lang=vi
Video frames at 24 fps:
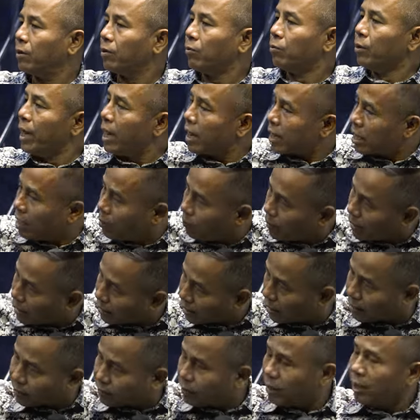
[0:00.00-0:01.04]
Vì khám
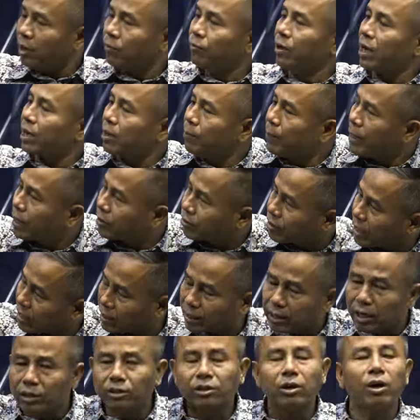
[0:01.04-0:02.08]
yên Vì khám yên
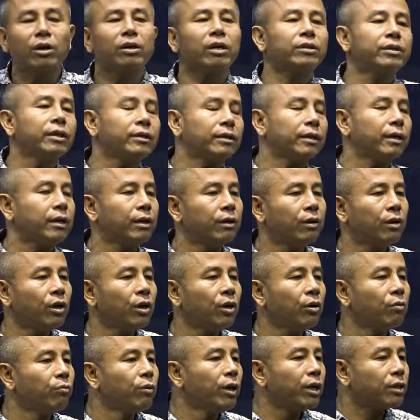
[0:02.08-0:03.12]
sức nâu to đà tiết tê
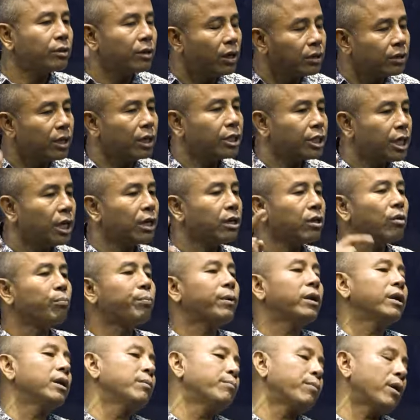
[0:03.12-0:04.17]
Vì trời ta chênh không
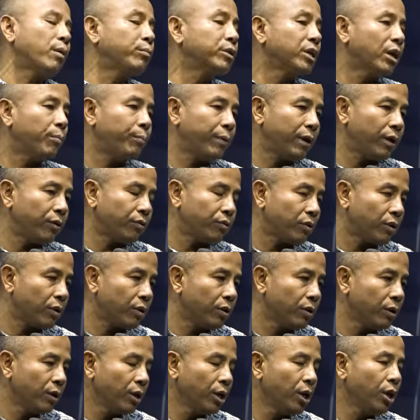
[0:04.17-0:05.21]
phần em bảo mà chạp phí kì
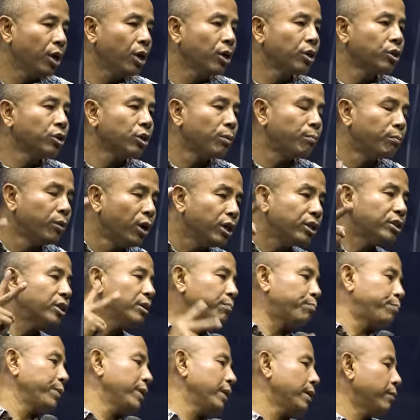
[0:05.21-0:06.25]
Chùm nói tí
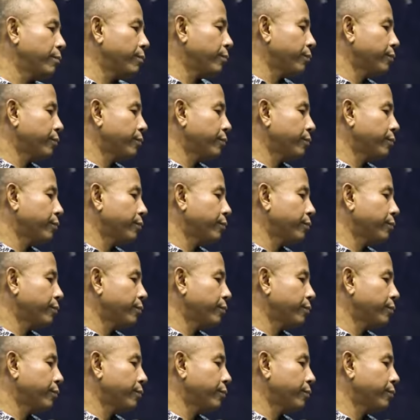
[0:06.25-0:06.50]
phí